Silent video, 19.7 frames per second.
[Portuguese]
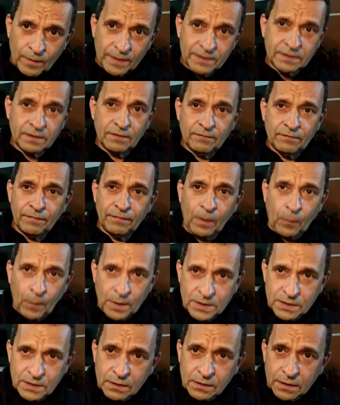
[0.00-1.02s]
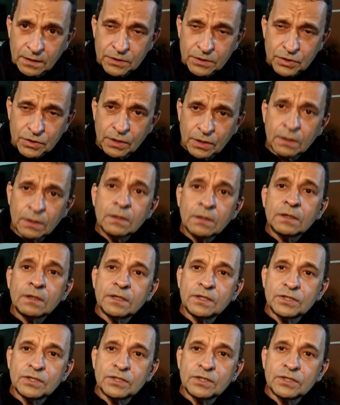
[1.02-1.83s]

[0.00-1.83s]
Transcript: com essa frequência crística